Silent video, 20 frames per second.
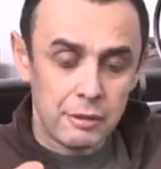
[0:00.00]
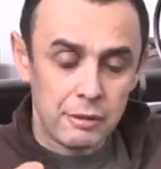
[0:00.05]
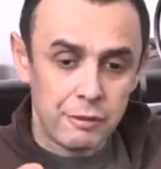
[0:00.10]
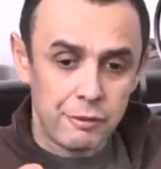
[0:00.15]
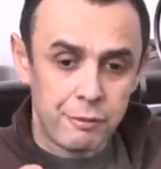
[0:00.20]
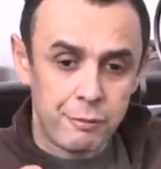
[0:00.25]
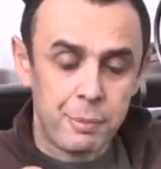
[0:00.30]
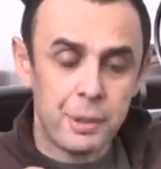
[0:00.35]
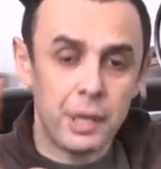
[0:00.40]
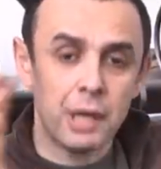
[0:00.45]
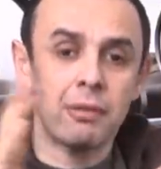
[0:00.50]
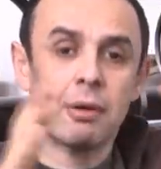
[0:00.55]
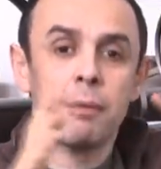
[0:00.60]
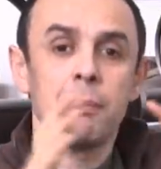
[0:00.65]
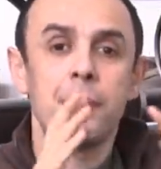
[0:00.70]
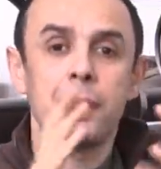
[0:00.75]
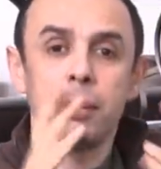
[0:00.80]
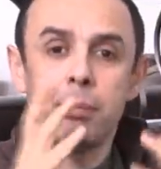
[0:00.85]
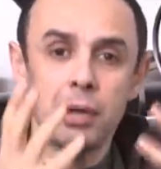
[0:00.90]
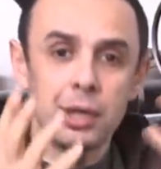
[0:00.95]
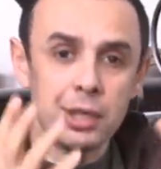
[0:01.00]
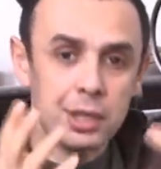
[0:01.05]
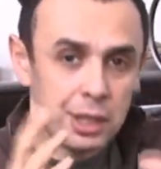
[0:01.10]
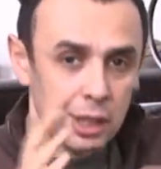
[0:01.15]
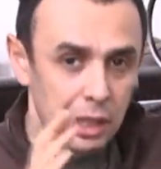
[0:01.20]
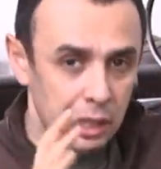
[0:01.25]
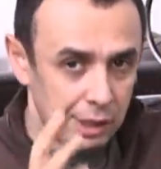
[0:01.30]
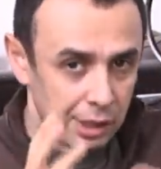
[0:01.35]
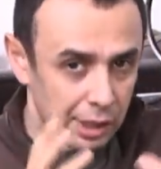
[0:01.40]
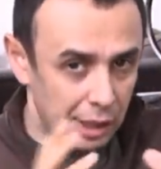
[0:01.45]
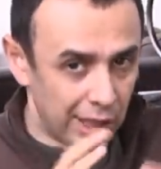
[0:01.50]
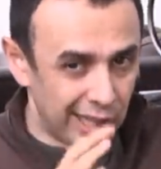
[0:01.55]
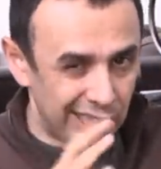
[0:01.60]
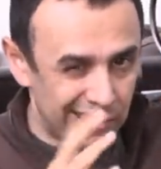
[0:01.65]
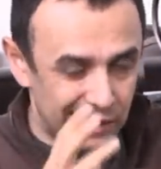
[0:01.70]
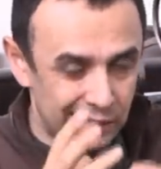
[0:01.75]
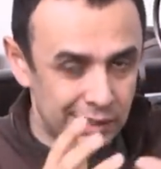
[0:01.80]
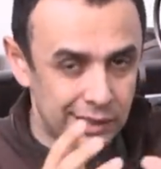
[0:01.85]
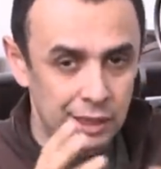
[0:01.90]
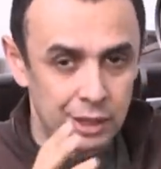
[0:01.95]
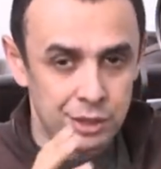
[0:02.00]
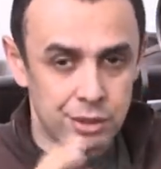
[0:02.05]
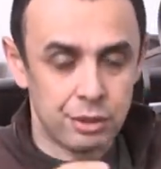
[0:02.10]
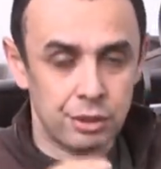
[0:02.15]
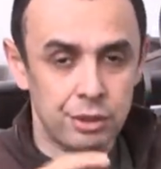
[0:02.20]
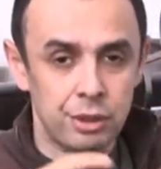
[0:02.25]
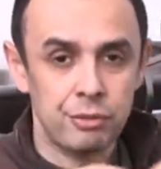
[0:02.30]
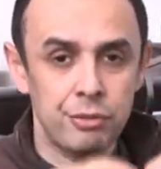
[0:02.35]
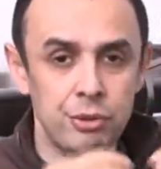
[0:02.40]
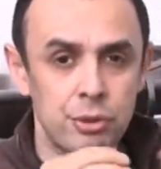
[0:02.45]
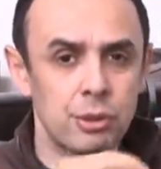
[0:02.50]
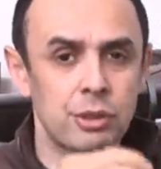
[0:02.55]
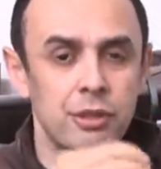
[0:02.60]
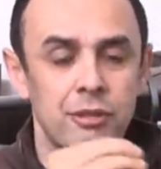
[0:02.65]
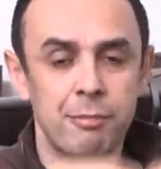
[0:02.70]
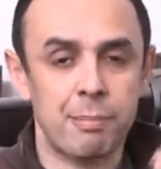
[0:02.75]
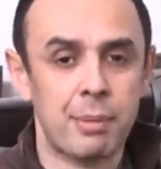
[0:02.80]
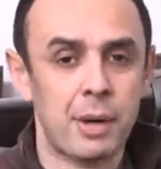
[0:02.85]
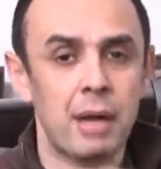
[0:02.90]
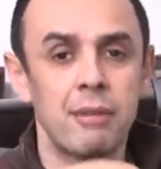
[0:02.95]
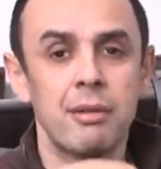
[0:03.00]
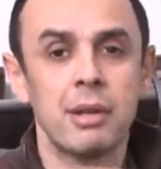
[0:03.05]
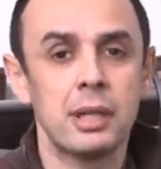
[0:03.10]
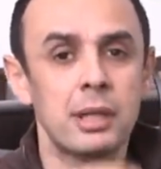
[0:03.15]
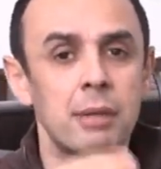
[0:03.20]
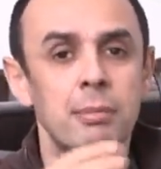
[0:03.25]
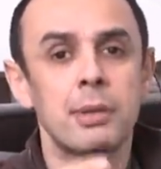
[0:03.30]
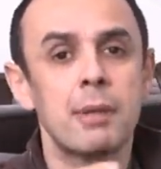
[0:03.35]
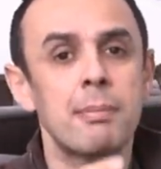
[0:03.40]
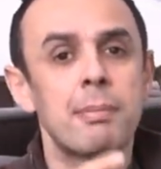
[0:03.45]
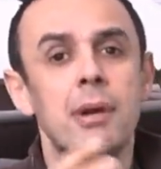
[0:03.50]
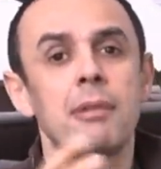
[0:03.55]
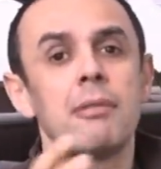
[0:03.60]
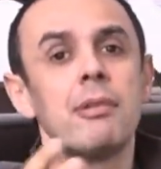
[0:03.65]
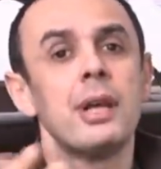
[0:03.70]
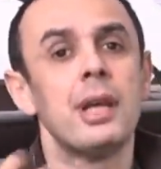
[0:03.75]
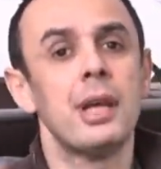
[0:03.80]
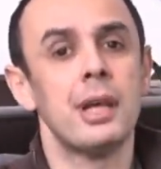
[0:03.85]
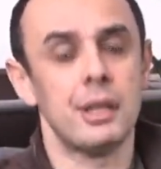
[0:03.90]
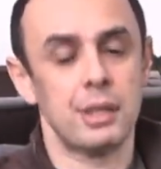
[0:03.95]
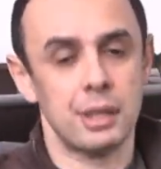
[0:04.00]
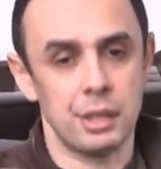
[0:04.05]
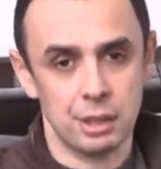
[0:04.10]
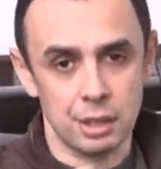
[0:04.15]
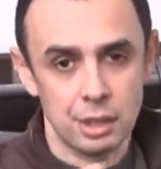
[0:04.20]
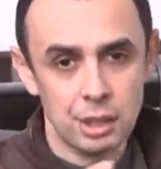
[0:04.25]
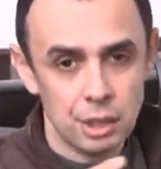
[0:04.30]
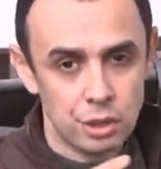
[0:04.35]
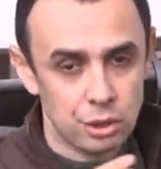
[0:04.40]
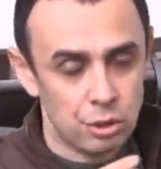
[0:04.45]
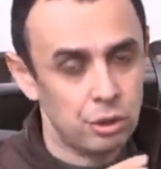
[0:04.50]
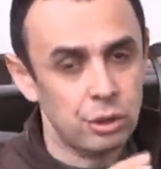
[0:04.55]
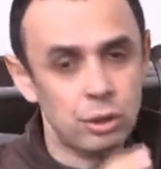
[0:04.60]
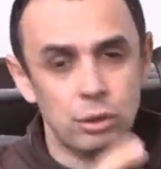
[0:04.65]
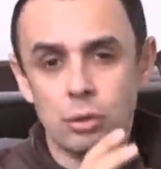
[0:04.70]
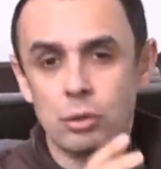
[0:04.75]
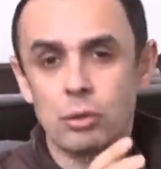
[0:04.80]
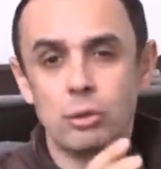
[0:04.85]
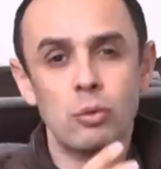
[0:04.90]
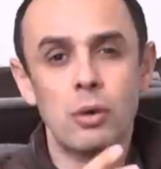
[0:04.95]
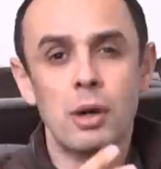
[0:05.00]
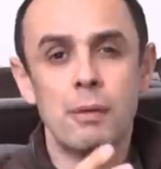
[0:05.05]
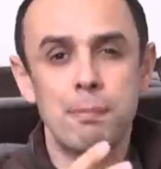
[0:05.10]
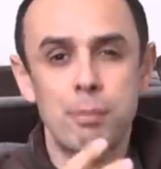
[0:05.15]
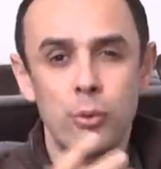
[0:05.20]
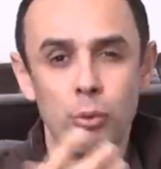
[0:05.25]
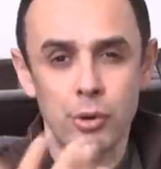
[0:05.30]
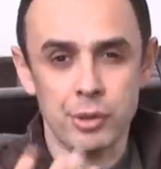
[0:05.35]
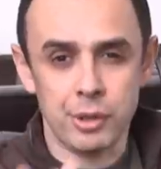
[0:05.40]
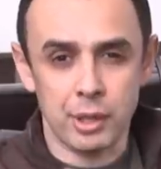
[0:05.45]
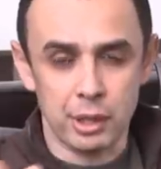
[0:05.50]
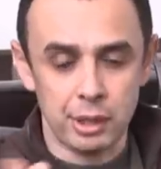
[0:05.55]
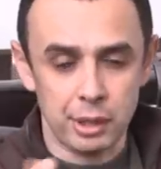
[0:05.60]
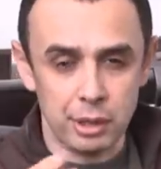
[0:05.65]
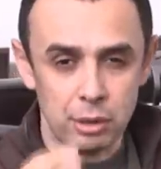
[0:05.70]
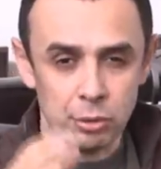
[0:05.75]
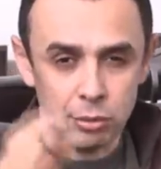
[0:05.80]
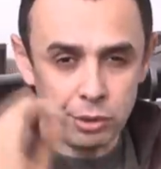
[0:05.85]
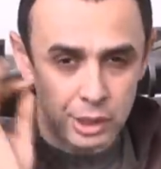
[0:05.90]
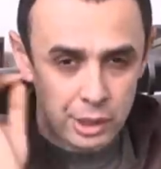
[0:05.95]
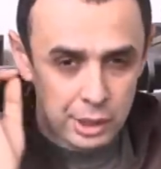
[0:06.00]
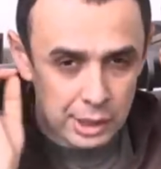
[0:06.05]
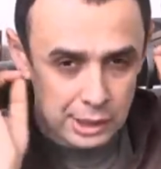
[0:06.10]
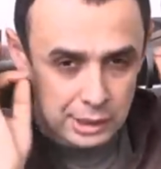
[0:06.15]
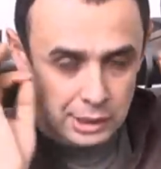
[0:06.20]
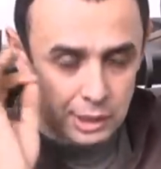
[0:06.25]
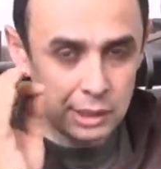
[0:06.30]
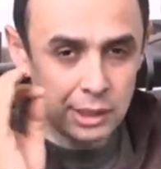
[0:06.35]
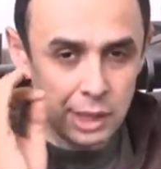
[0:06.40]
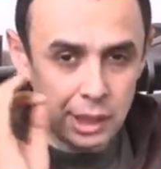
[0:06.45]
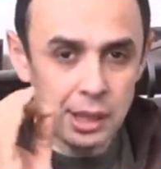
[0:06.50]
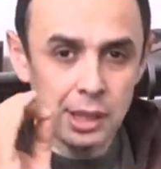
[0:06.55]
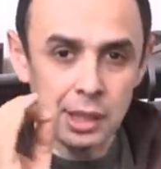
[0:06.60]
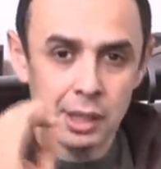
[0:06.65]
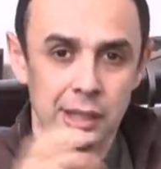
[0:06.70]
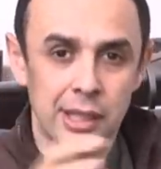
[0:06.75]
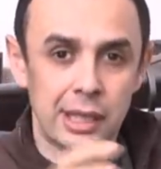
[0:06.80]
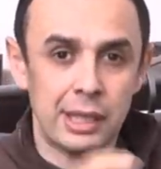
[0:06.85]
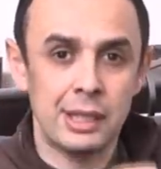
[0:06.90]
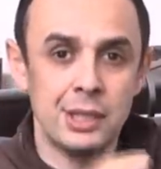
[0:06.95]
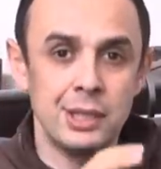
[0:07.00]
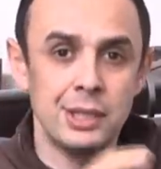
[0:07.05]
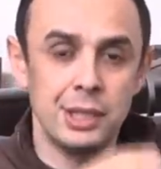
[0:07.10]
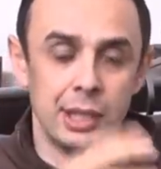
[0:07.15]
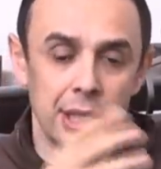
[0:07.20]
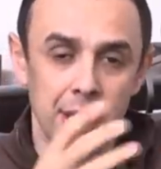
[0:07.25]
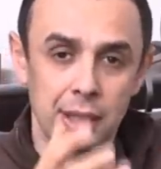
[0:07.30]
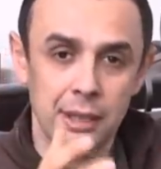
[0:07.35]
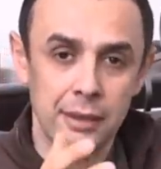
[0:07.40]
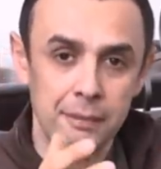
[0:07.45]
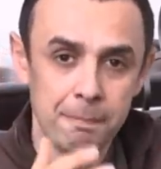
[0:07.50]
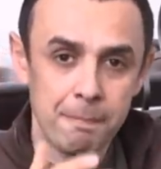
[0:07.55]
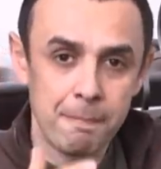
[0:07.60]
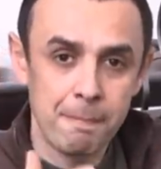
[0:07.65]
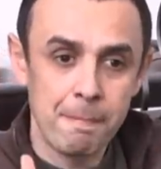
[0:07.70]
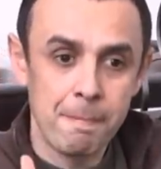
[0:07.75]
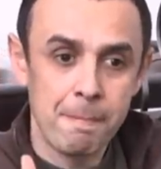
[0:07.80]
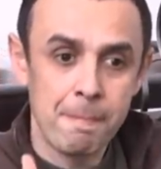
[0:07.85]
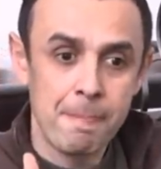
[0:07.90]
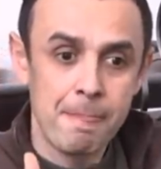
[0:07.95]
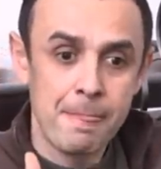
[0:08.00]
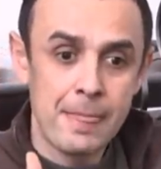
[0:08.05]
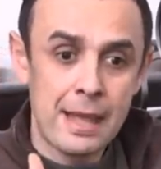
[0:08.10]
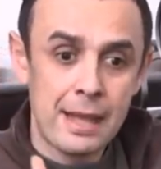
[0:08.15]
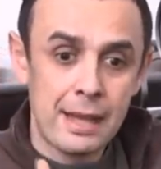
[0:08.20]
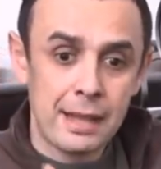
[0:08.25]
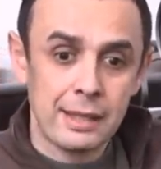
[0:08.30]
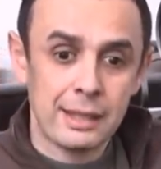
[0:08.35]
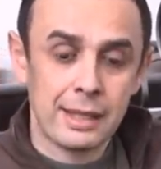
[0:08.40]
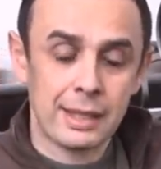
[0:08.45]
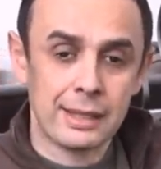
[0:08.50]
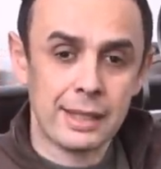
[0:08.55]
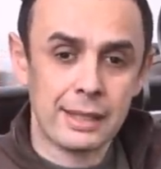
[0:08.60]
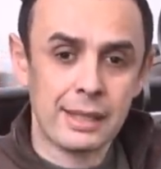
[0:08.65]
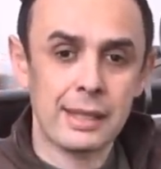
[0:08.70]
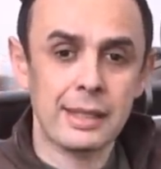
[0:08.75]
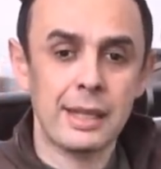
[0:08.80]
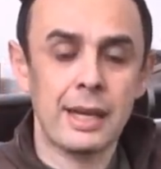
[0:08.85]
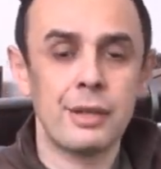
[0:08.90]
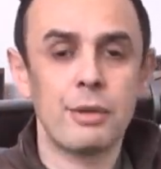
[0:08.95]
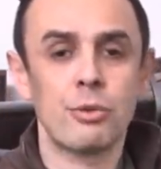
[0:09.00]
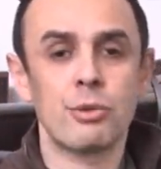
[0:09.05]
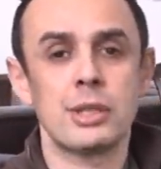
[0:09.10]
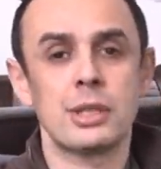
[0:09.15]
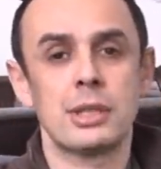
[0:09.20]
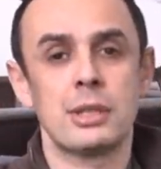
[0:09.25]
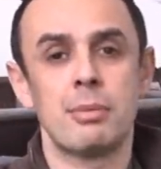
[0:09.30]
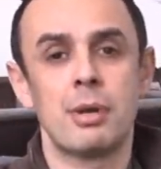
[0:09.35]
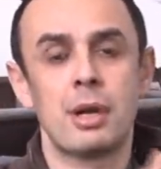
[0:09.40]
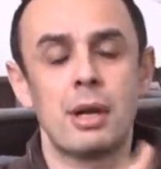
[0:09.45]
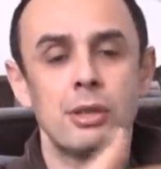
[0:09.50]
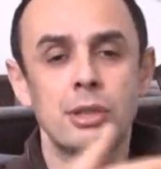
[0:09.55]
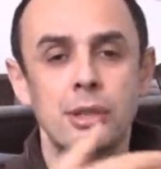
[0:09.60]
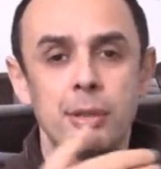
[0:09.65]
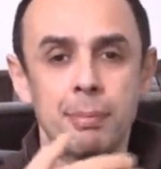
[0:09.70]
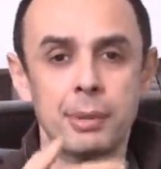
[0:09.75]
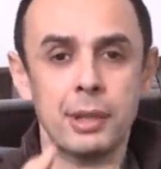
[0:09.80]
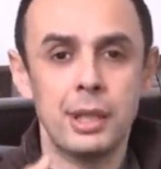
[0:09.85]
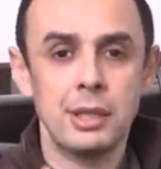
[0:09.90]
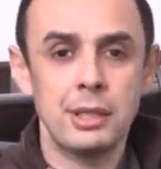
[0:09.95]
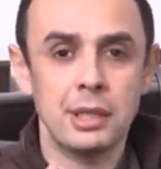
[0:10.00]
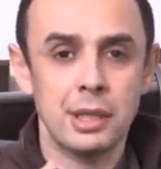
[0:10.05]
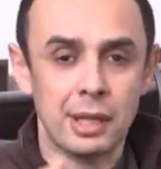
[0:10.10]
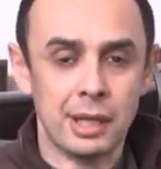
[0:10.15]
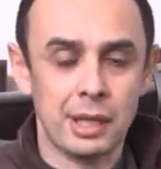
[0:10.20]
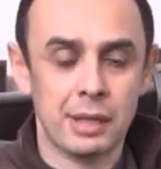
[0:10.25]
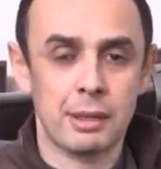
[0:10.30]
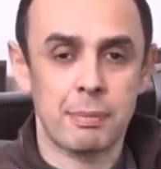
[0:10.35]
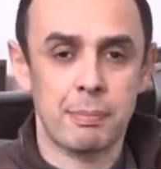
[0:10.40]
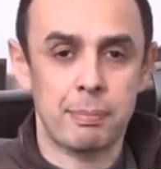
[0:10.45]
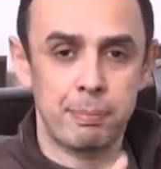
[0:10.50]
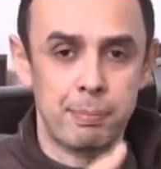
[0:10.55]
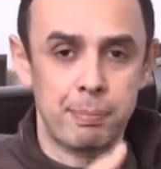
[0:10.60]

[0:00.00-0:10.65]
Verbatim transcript: в первом приближении осознать, что они движутся в правильном направлении, что они друг друга поняли, и у них есть интерьерная идея, тогда, когда они уже собираются подойти к